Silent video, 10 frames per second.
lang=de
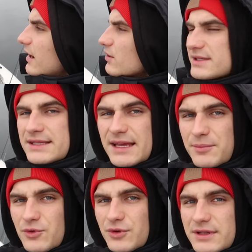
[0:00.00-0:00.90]
Aus
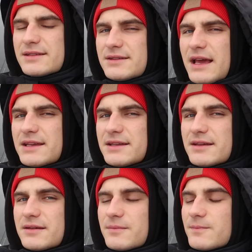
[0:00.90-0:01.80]
dem Grund, dass die
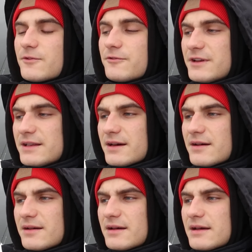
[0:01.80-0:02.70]
Hechte im
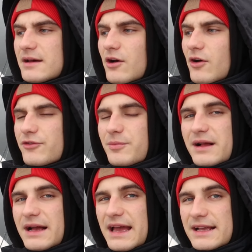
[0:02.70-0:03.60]
Winter oft
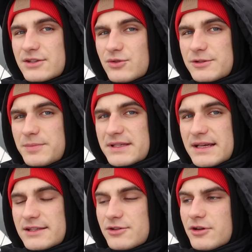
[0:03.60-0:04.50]
mal
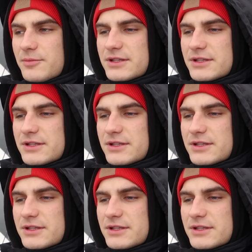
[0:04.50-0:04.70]
Reaktionsbisse erzeugen